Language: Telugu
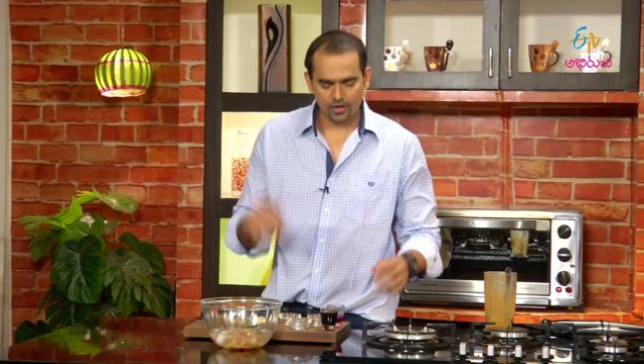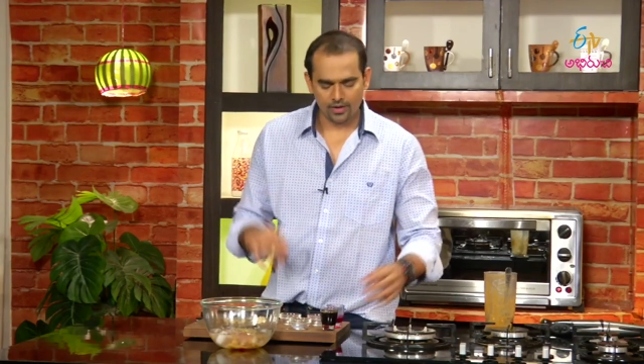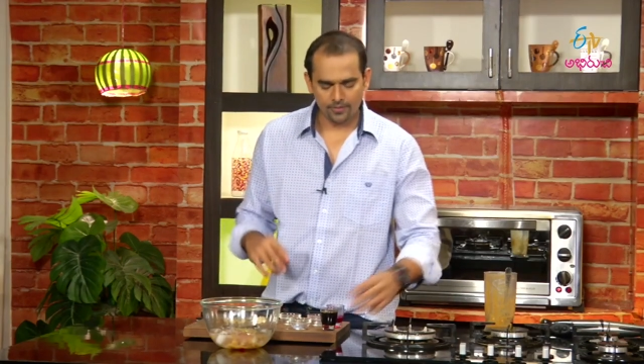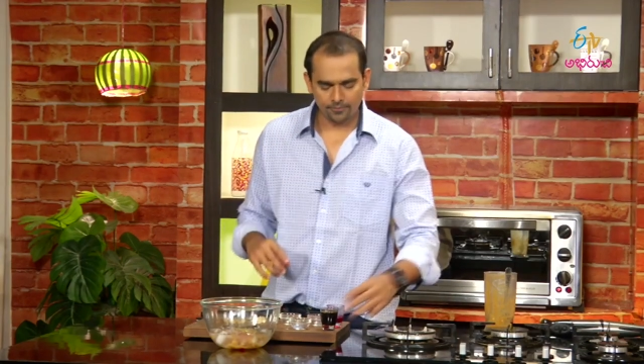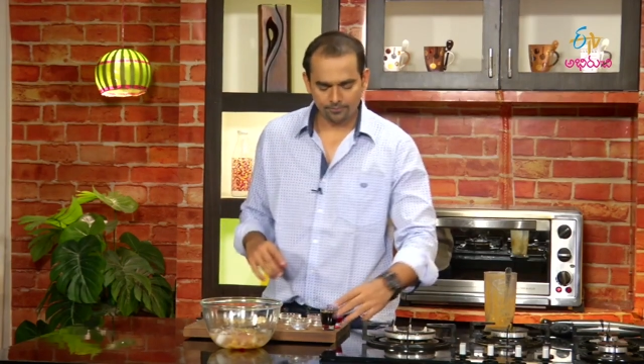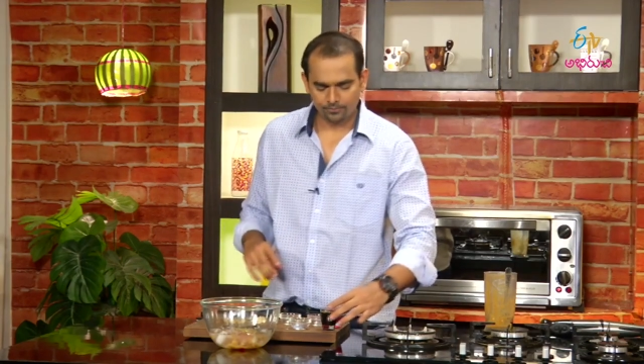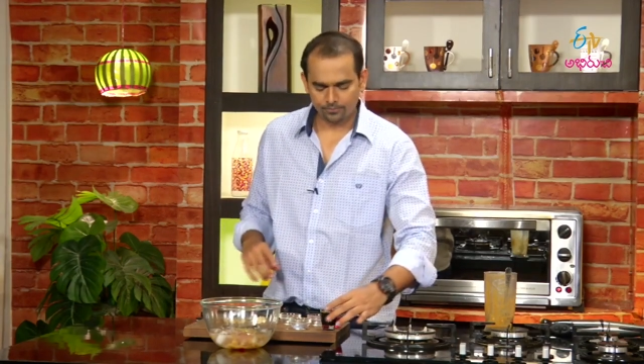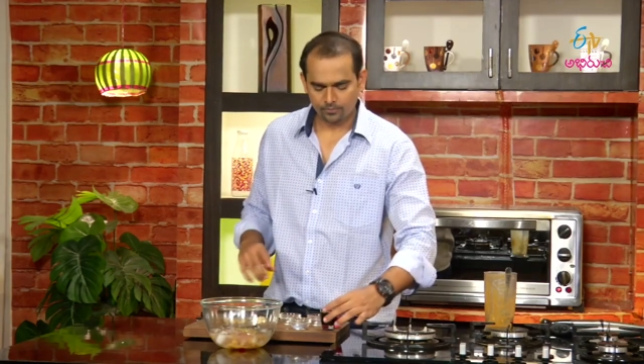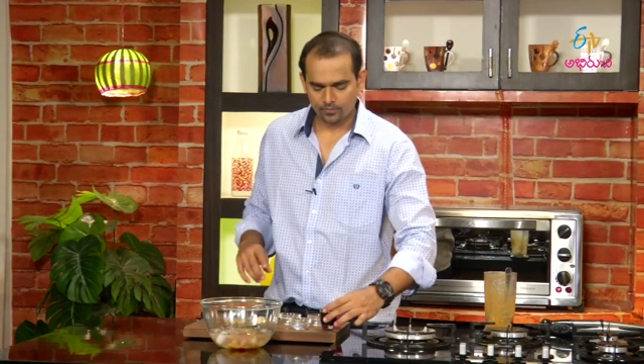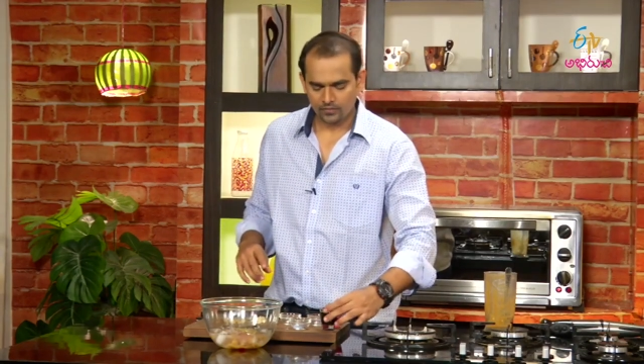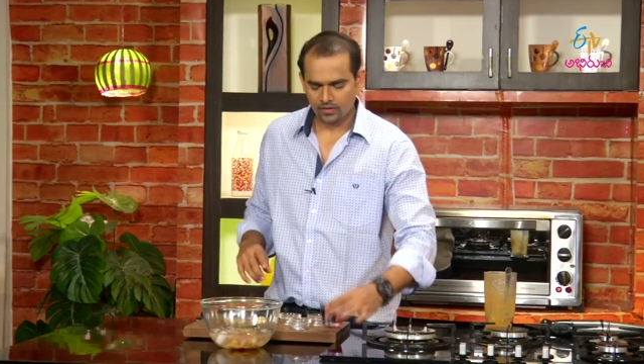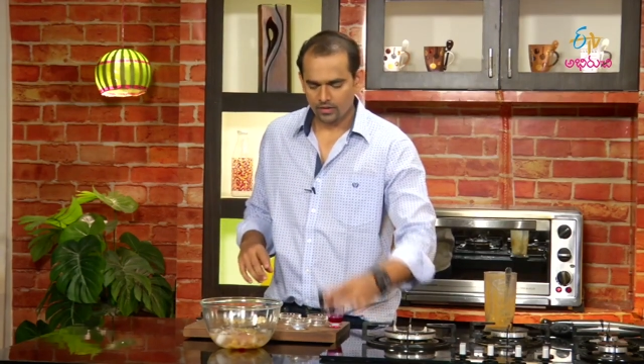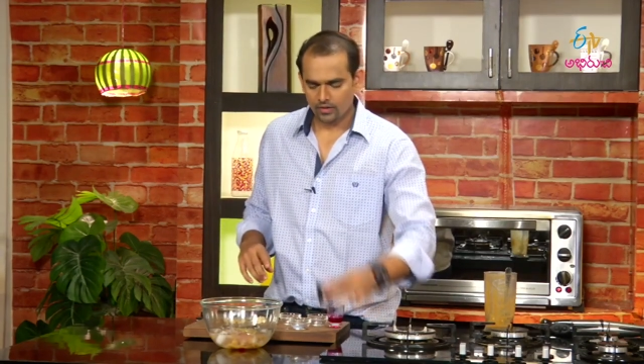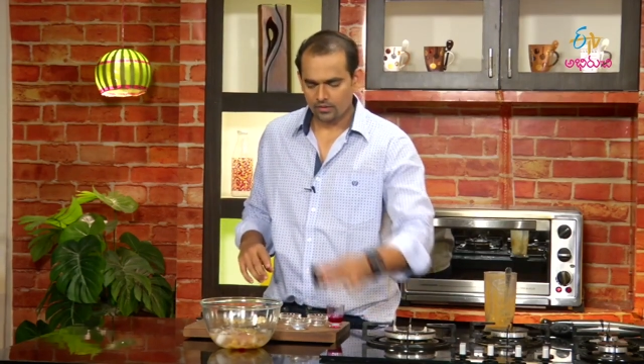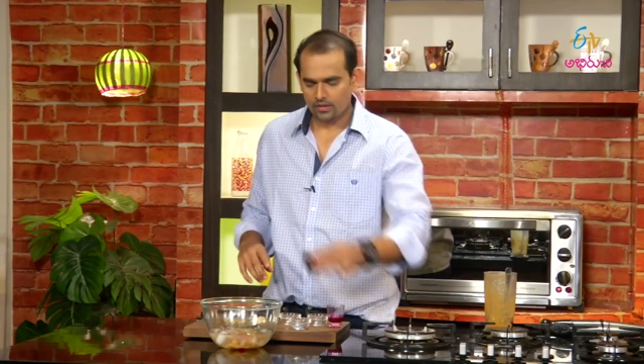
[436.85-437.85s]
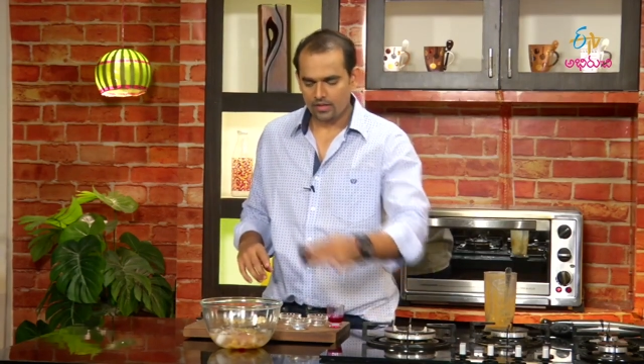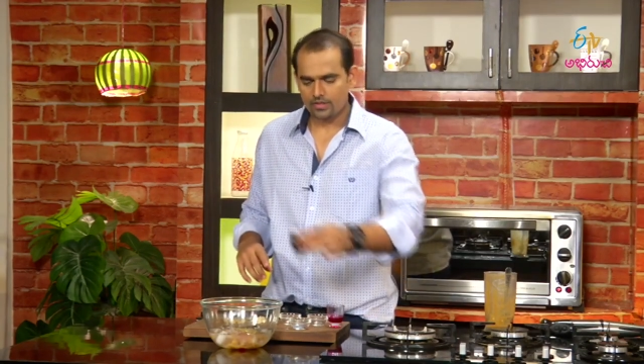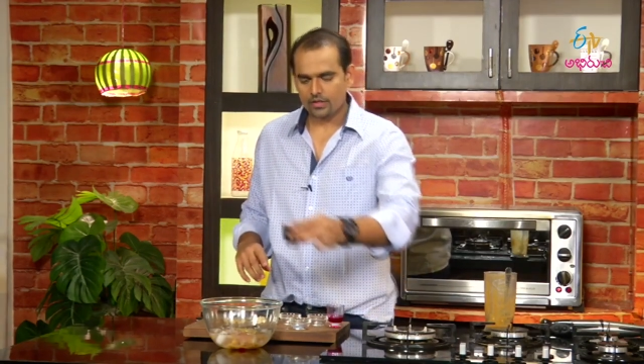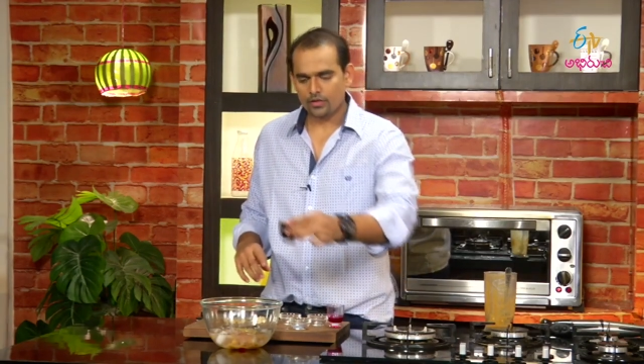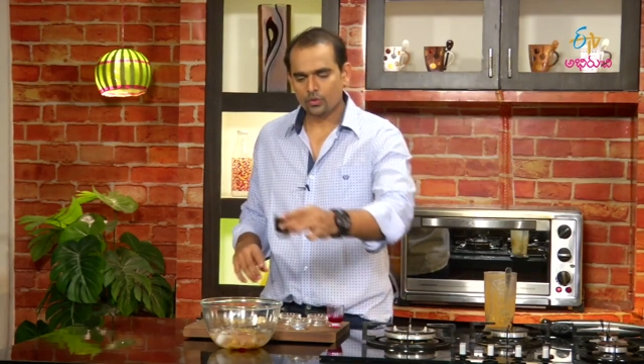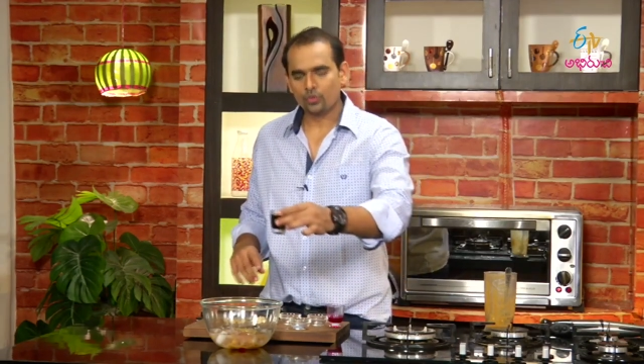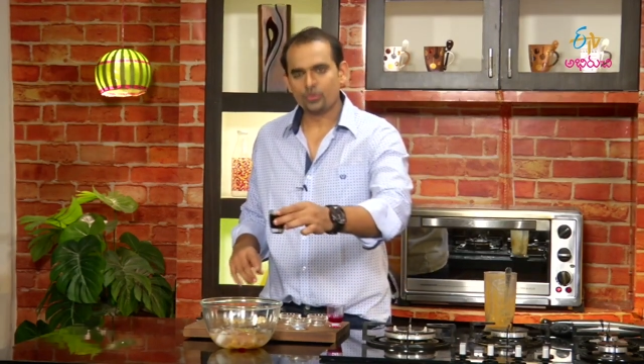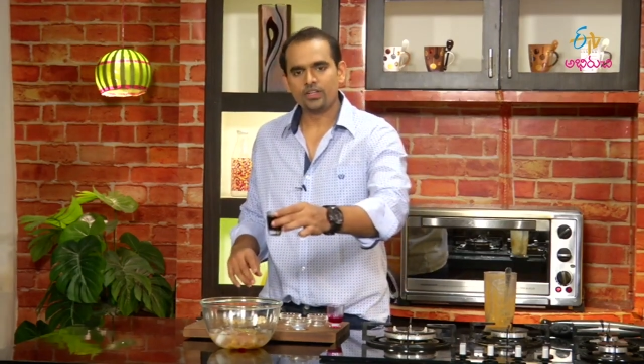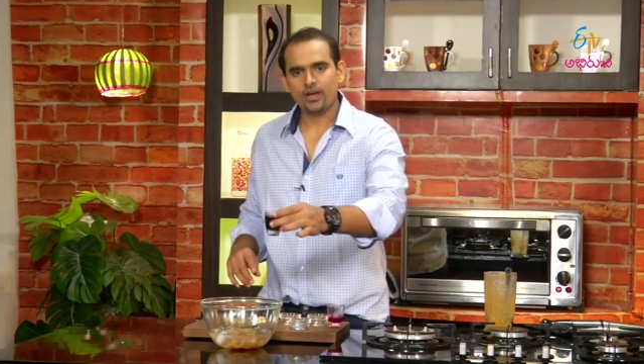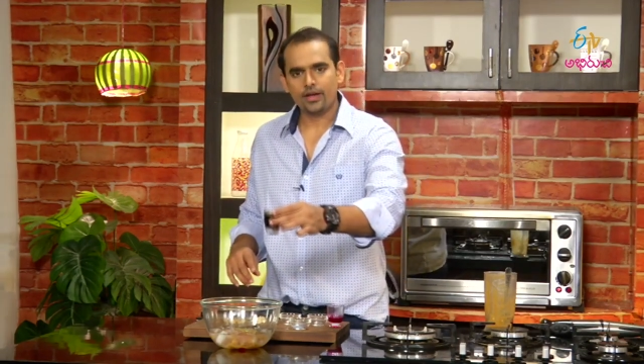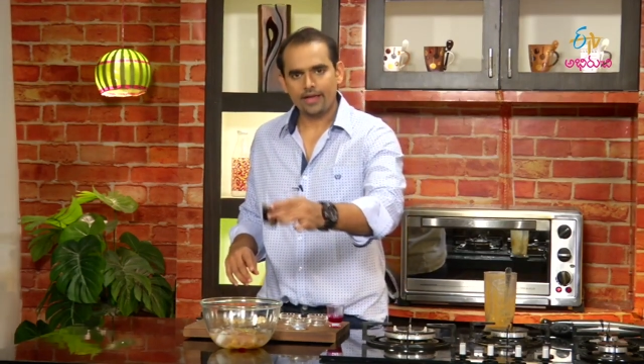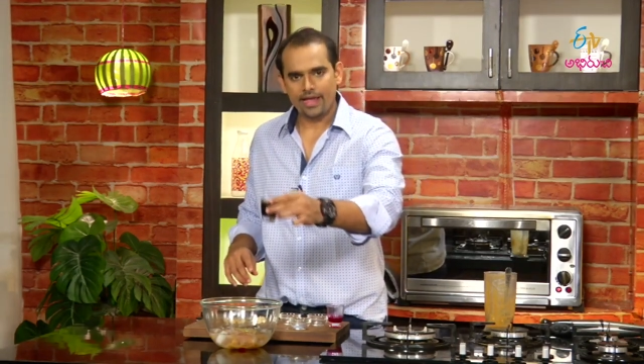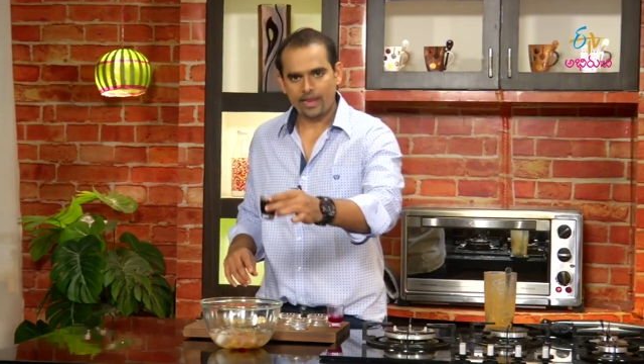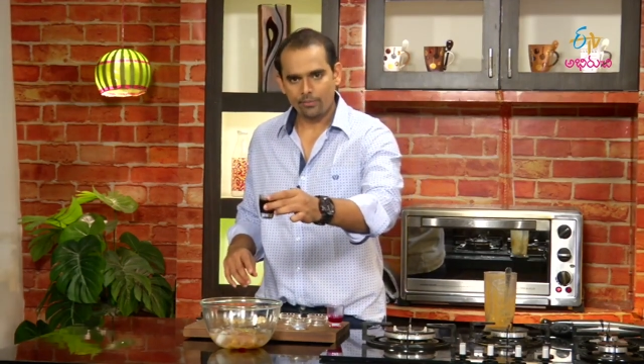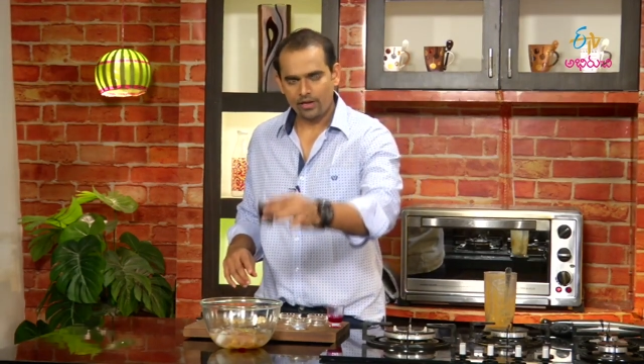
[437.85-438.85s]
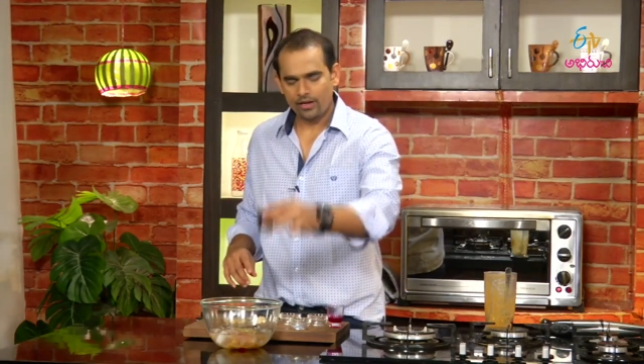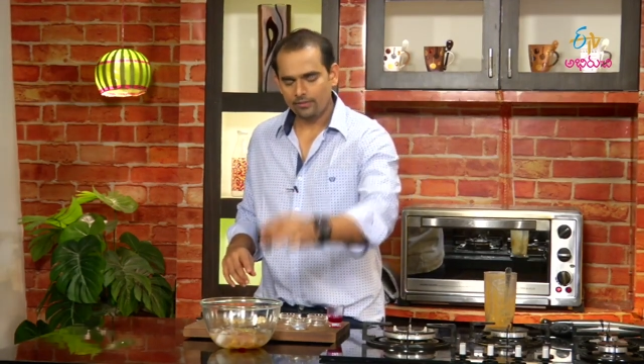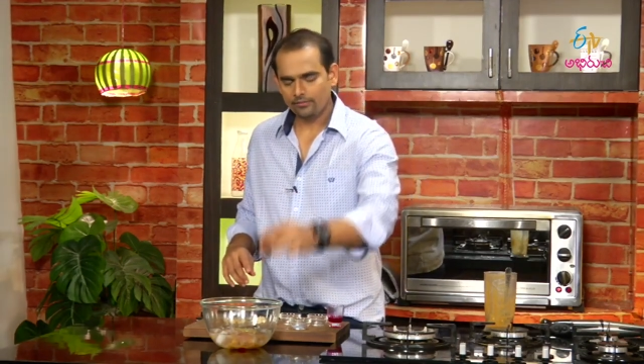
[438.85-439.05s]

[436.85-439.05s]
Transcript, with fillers: అక్కడ దాని తర్వాత కొద్దిగా క్యారమెల్